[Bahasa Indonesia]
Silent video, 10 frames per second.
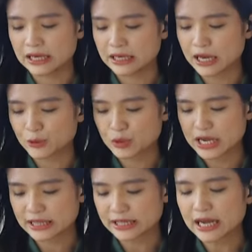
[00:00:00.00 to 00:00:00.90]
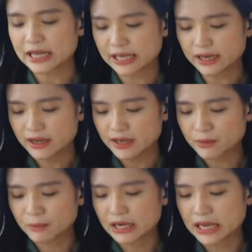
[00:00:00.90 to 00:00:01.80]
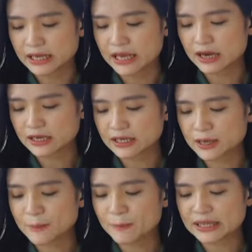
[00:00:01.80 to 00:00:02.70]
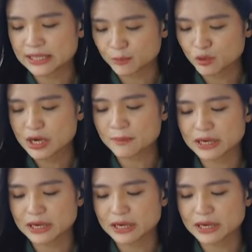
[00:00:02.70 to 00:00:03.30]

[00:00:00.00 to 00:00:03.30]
Garuda terakhir, bilah yang ke 4650